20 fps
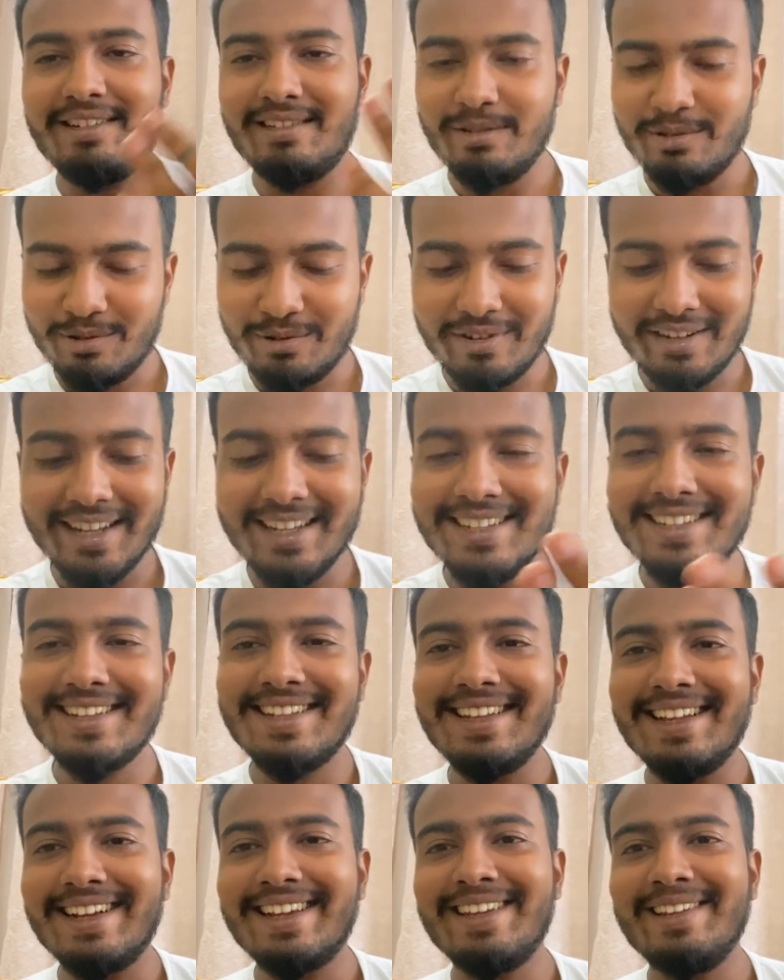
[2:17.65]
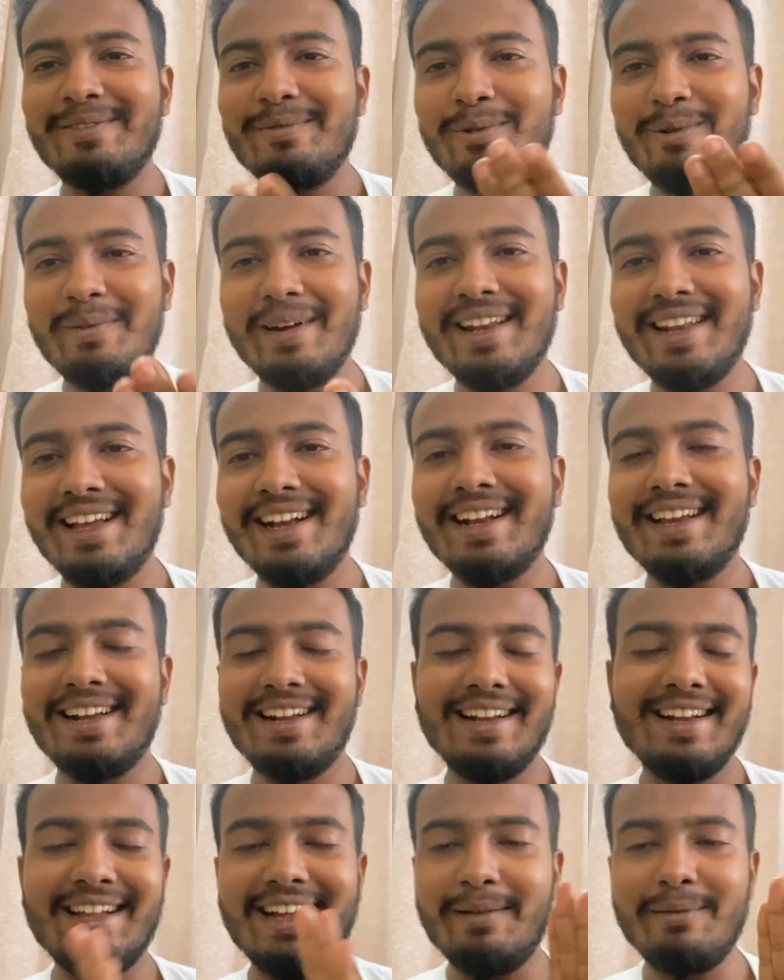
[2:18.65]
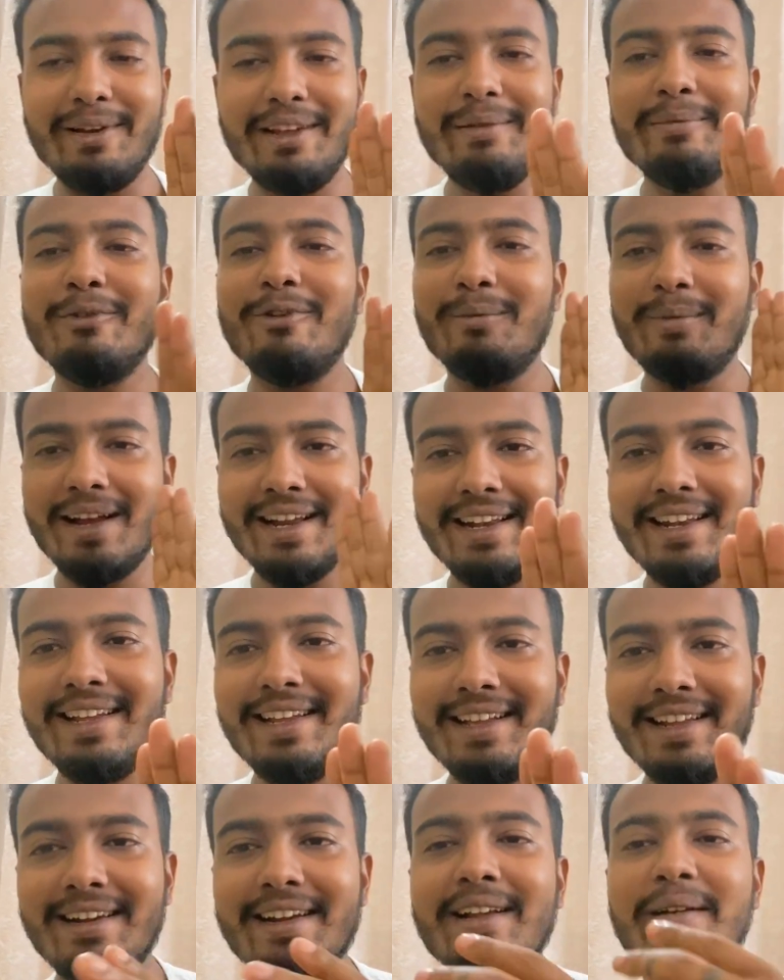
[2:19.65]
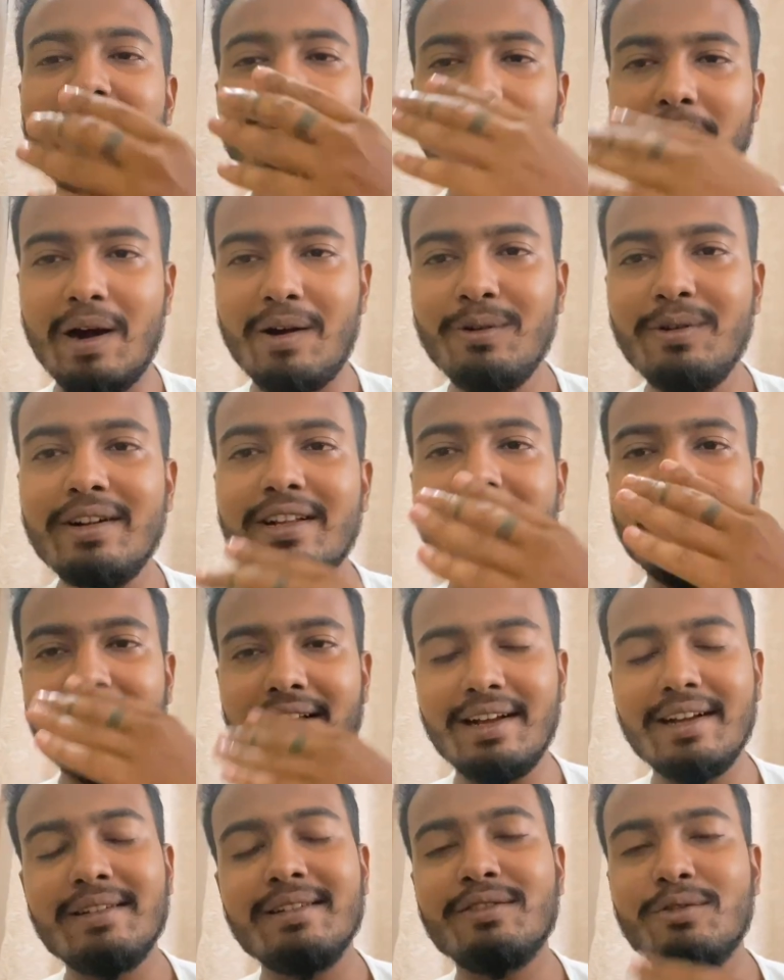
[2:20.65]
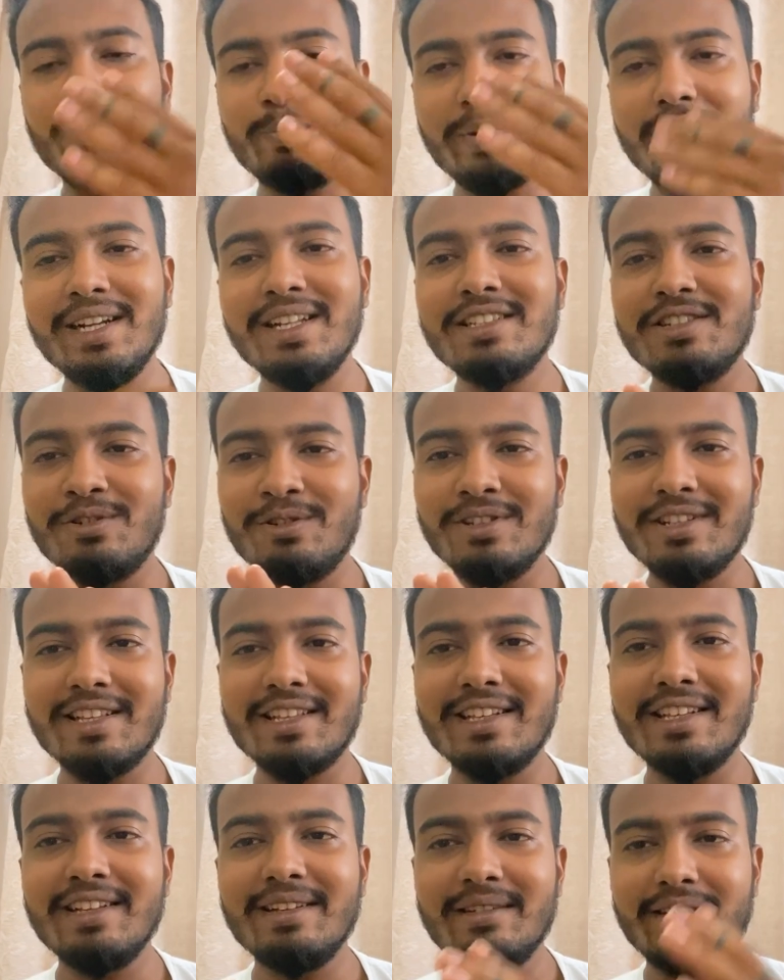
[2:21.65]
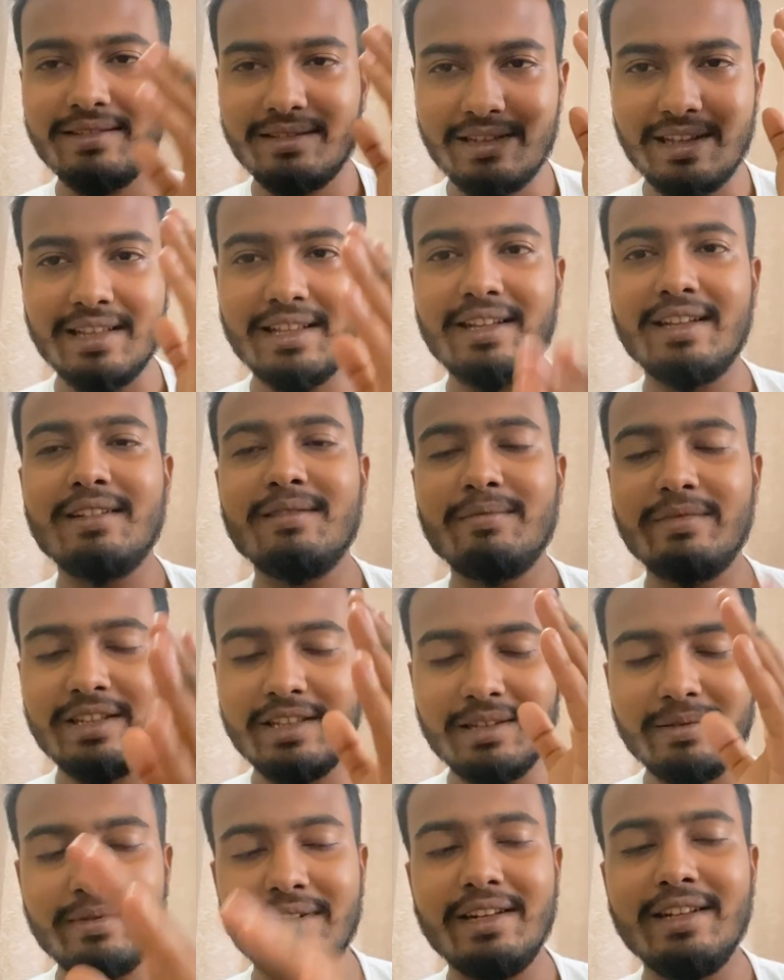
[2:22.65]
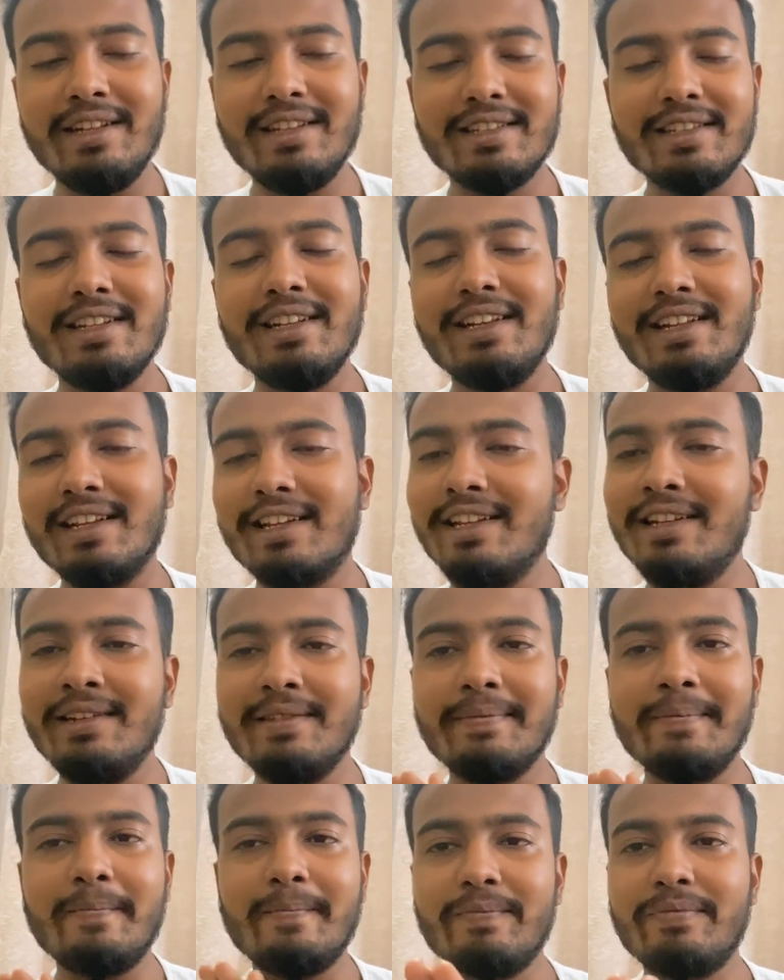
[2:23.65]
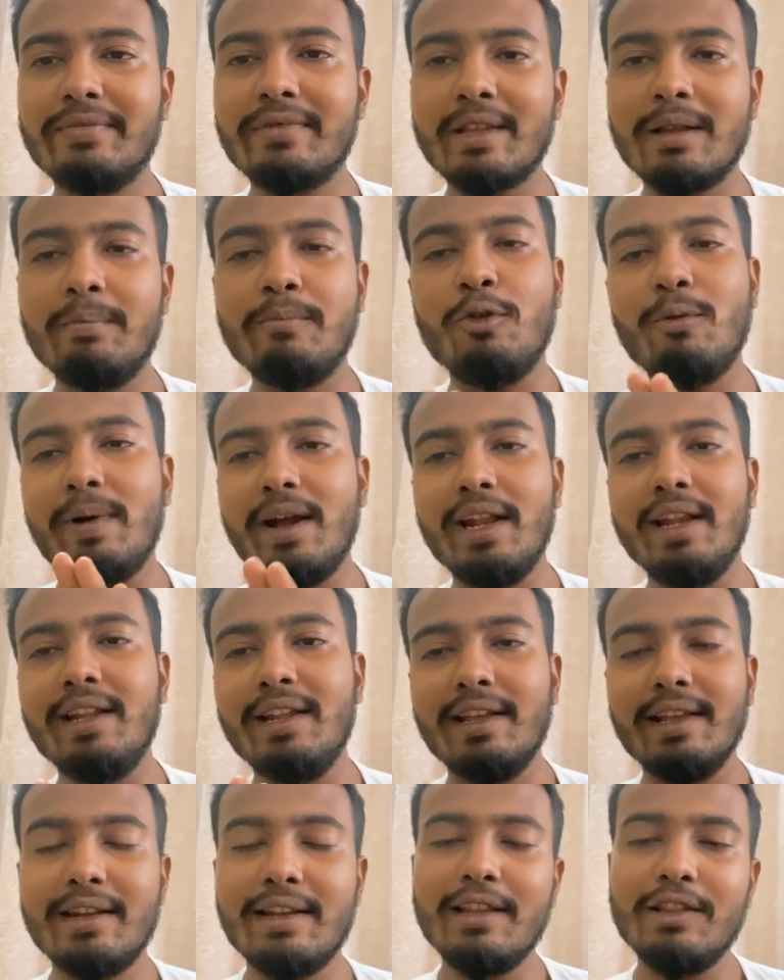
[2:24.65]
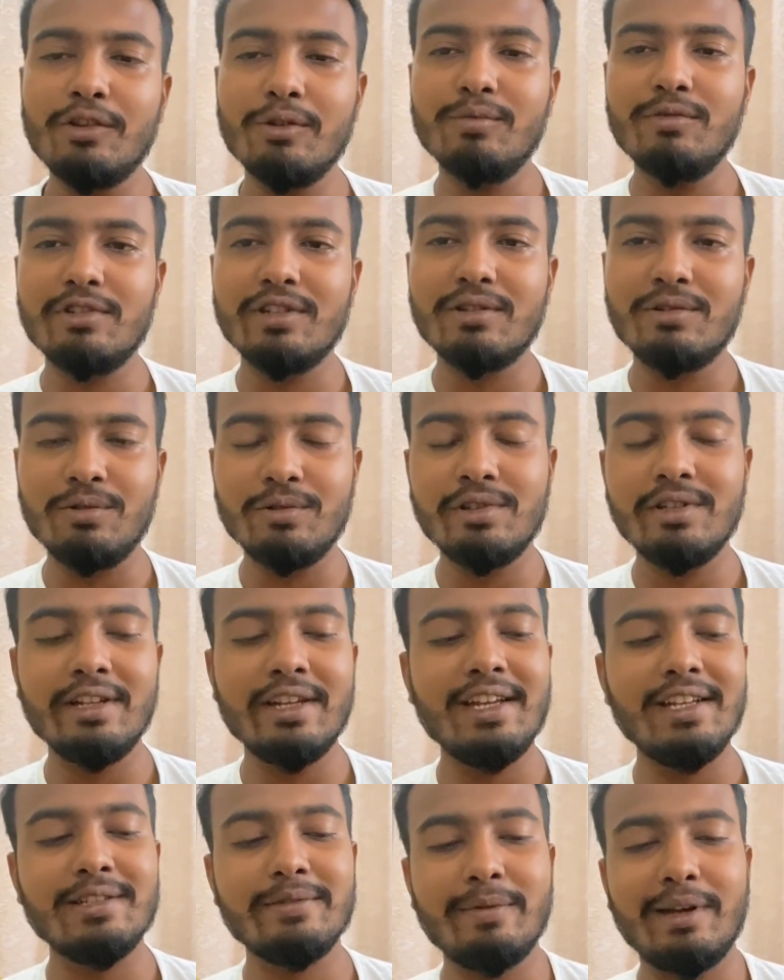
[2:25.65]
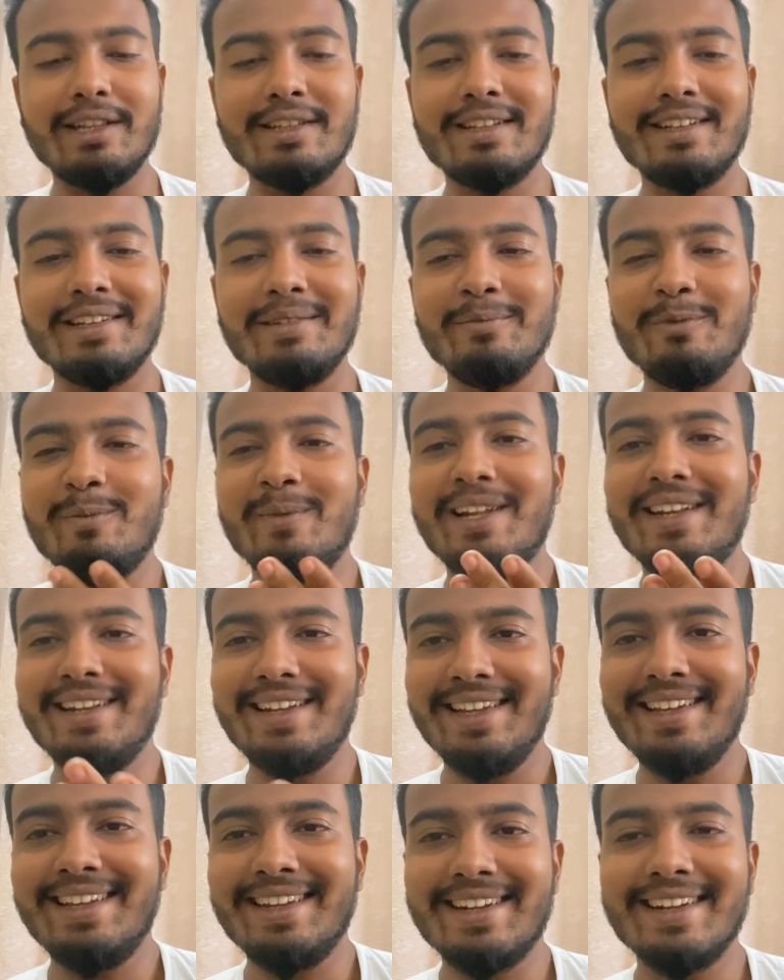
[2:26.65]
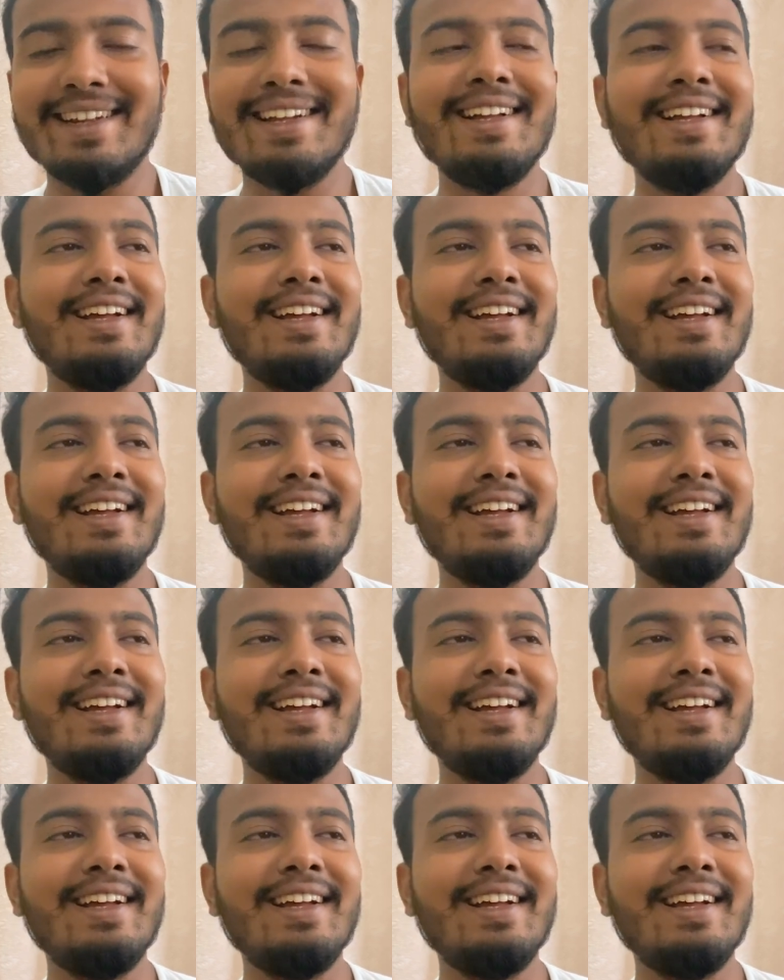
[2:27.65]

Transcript: उसको टेस्ट किया कि मोबाइल ना गिरे ना भाई मोबाइल नहीं गिर रहा है माउंट ऊपर नीचे हो जाता है ज़्यादा मतलब हिलने से लेकिन मोबाइल नहीं गिर रहे तो मुझे खुशी है इस बात का कि मोबाइल नहीं गिर रहे